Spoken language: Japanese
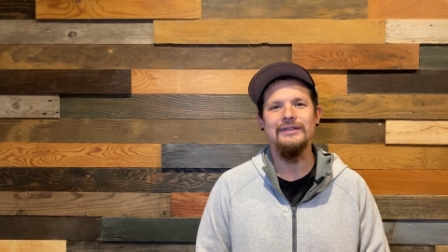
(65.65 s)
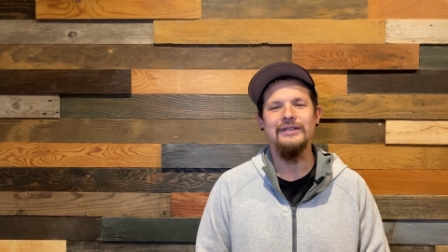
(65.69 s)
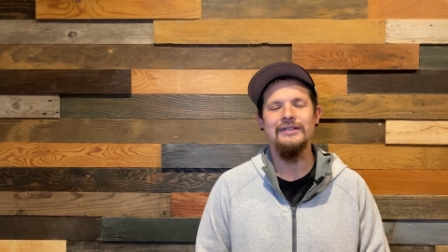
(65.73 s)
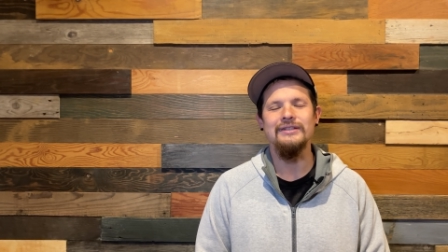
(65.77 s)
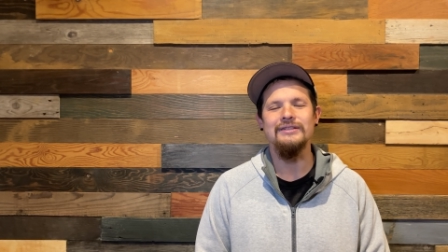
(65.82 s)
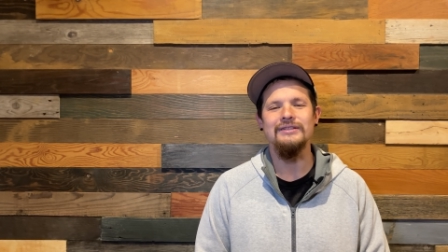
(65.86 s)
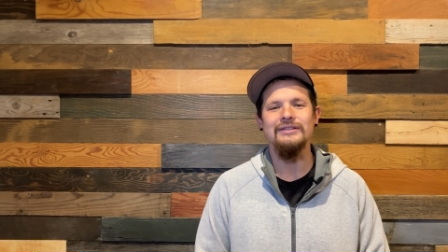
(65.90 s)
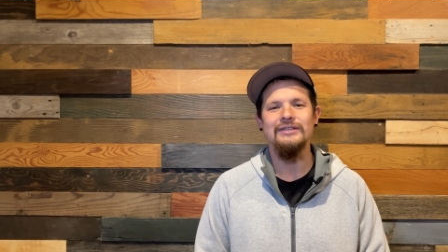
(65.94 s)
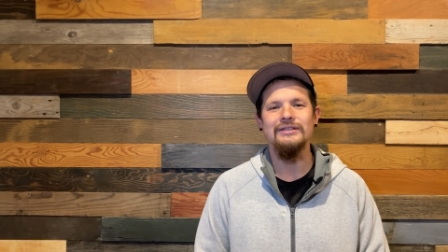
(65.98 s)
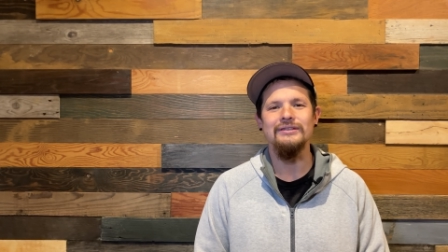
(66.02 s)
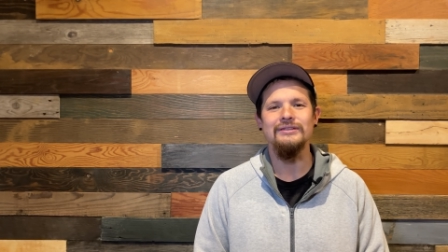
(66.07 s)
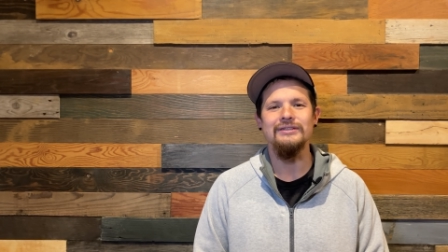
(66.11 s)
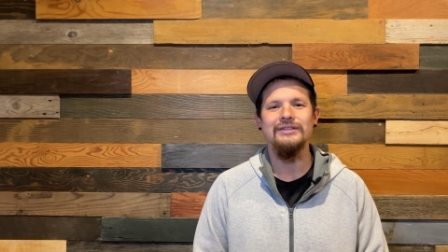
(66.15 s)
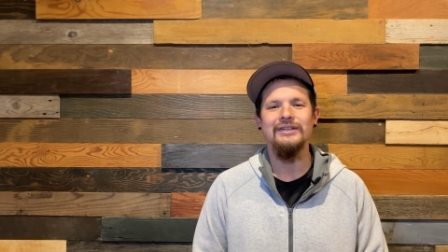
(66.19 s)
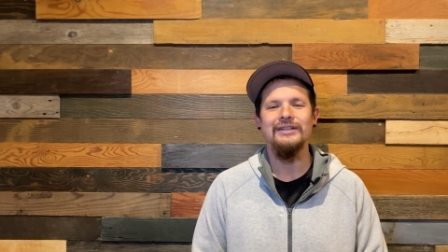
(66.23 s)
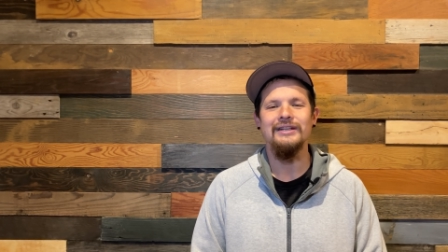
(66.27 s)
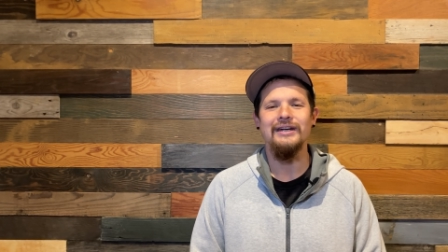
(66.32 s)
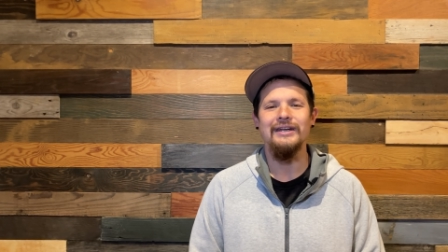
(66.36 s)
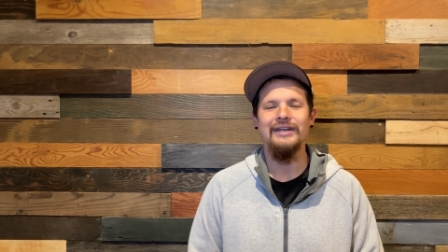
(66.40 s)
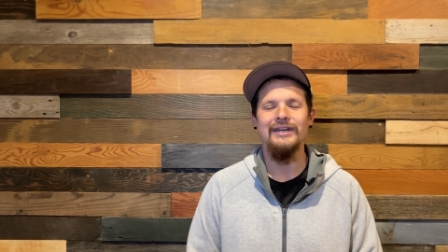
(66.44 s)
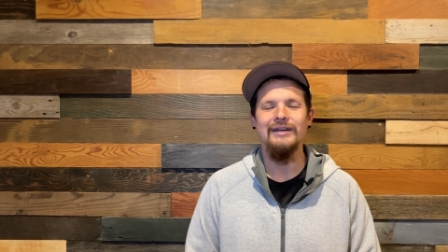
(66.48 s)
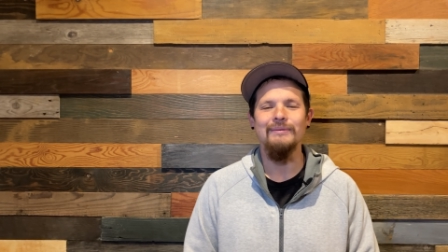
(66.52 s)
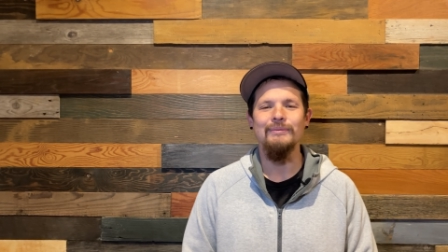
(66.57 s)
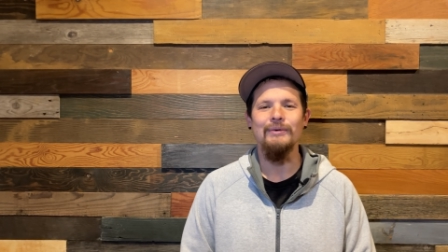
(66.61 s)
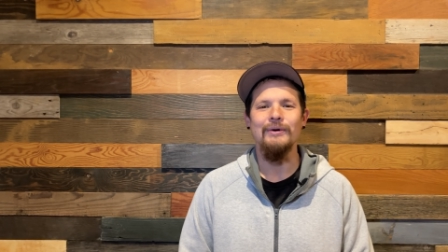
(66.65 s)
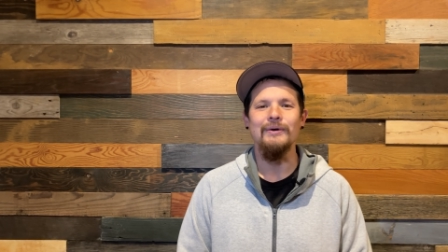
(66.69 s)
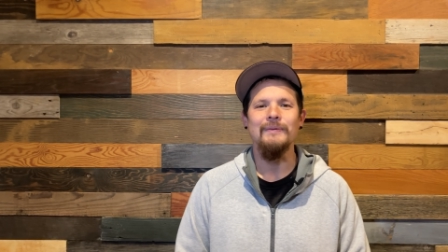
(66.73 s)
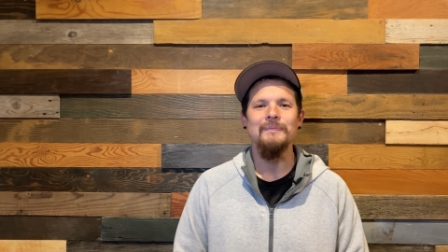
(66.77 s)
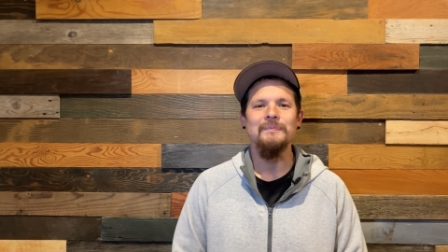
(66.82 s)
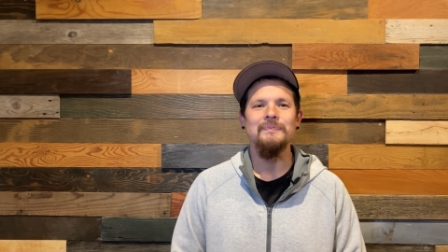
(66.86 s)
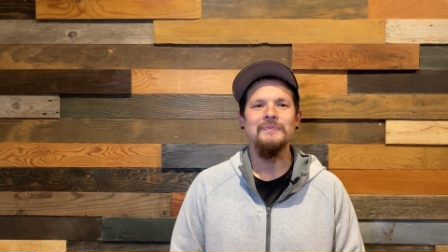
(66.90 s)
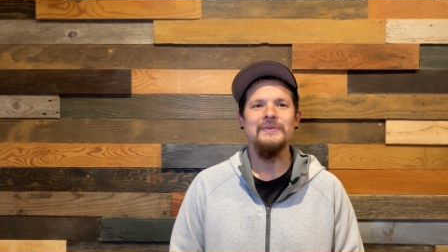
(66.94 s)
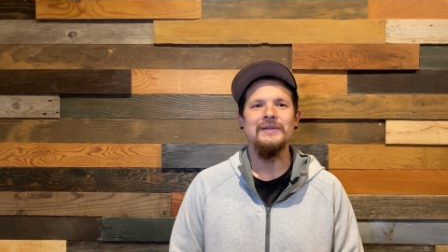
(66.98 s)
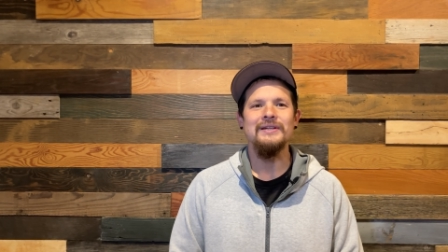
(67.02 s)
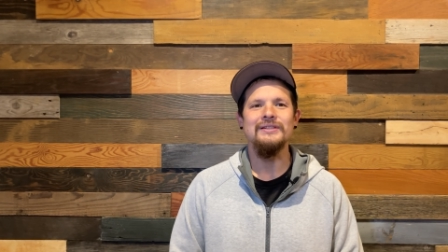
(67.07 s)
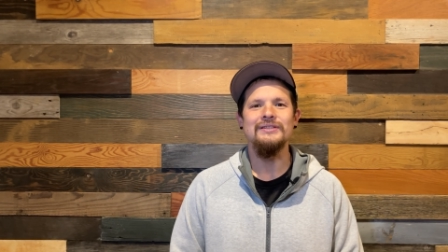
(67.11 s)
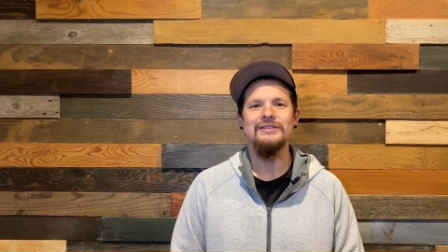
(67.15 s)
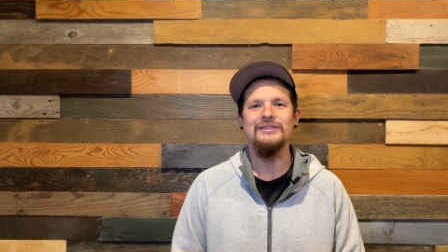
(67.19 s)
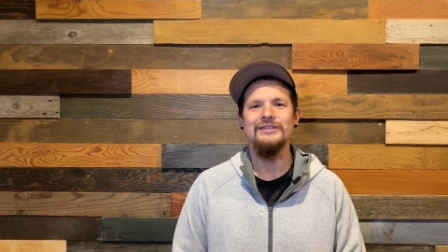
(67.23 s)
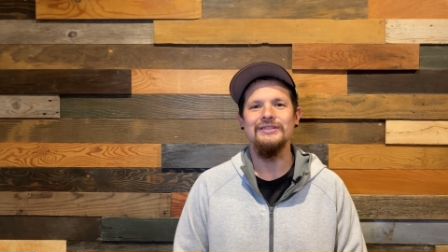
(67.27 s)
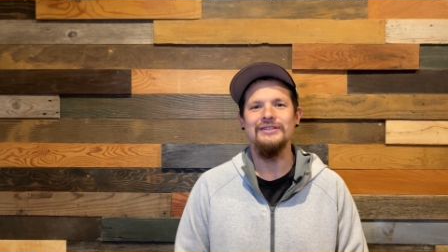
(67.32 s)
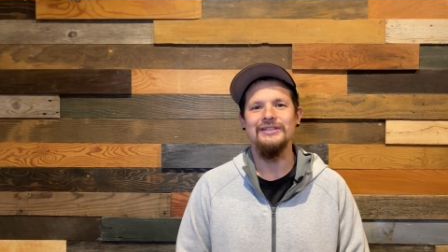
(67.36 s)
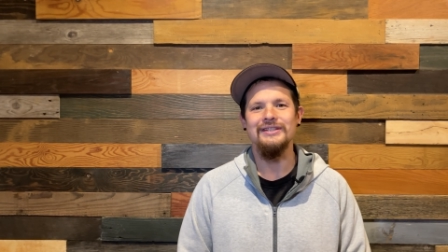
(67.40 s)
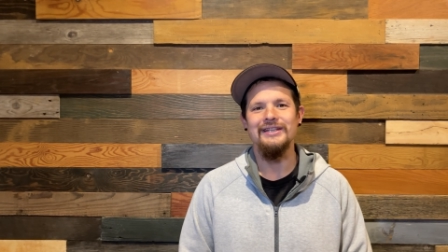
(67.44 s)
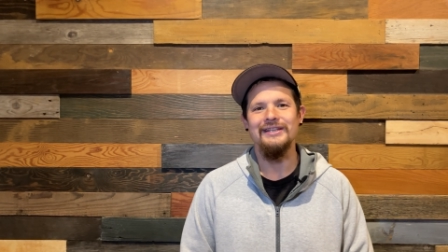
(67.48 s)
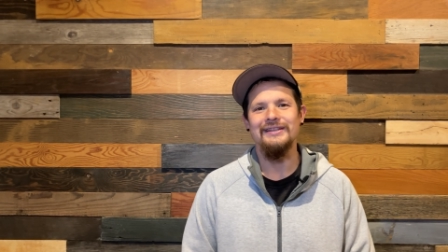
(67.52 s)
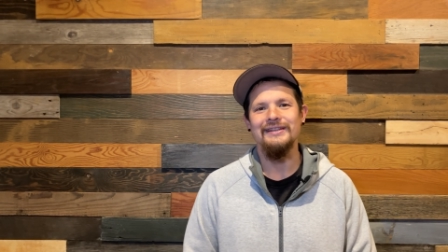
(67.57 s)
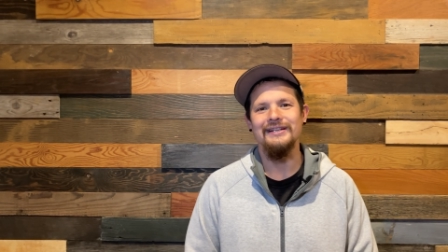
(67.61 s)
て次の世代へも続
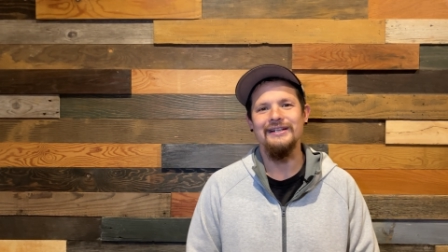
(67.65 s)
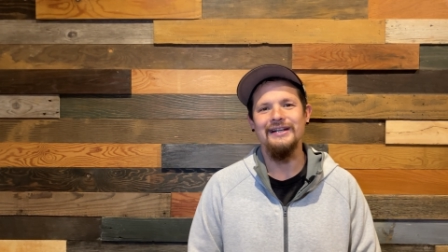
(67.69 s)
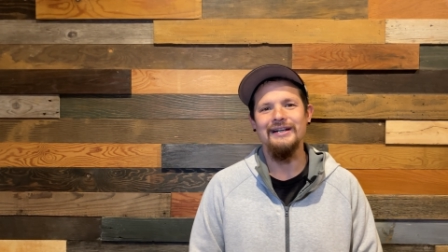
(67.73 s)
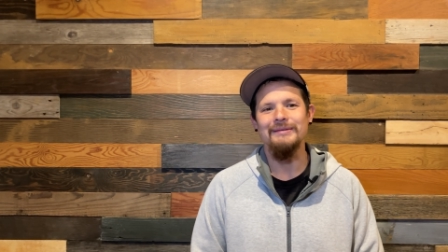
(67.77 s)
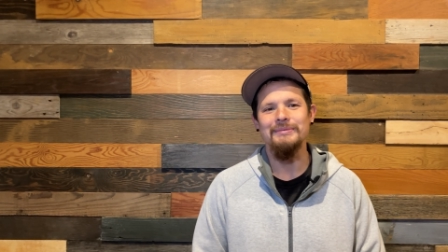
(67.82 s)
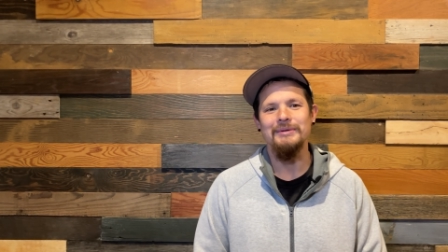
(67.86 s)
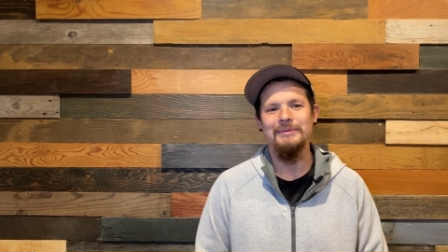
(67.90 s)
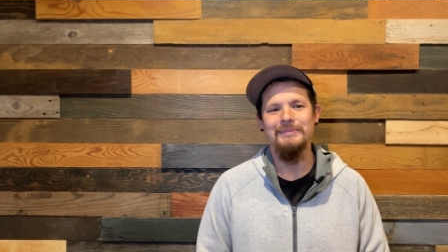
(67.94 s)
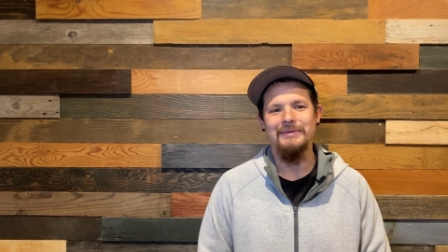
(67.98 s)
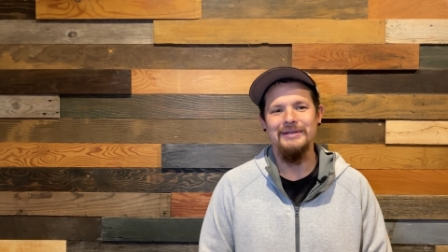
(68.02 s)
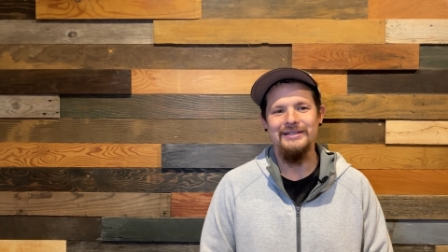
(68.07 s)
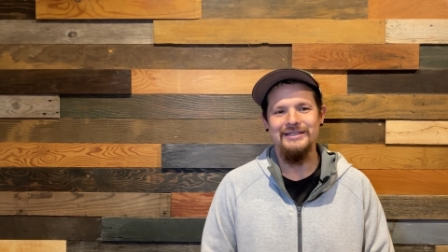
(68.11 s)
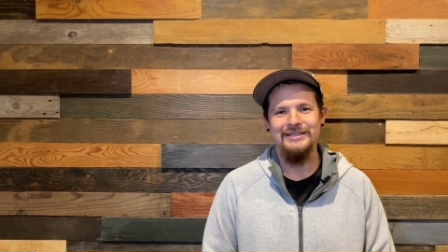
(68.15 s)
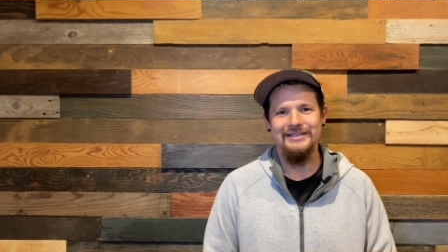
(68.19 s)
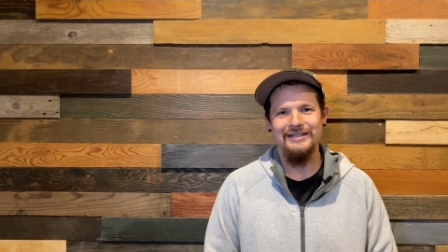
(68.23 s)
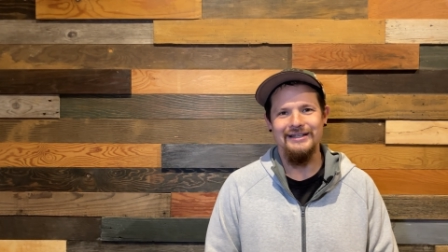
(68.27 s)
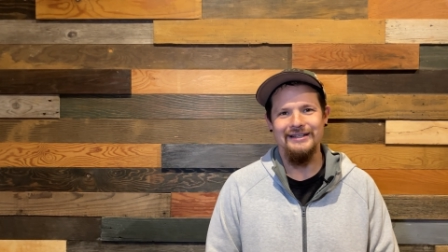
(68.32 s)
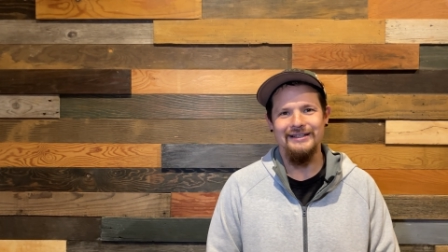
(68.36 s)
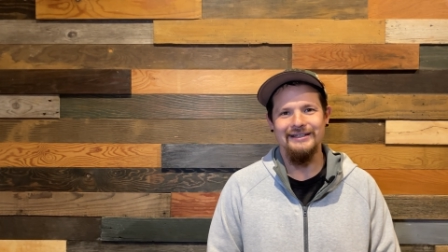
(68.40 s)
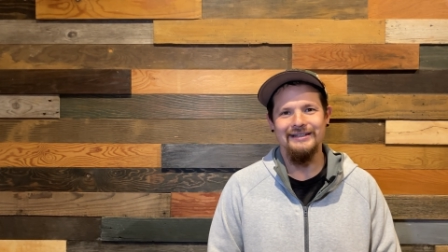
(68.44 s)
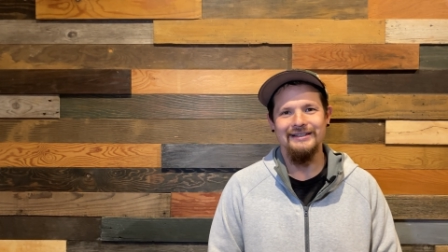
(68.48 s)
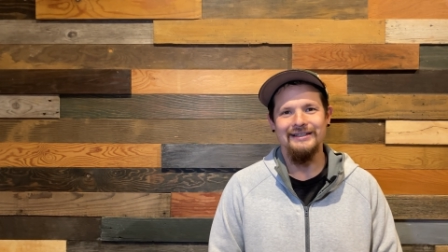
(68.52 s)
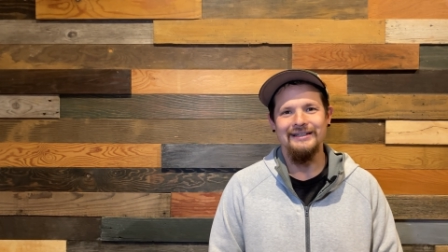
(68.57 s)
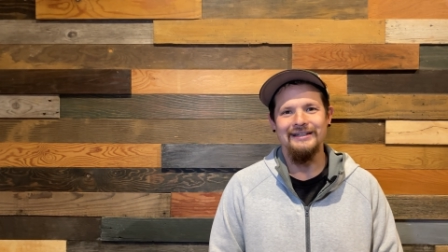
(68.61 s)
いていったか見ました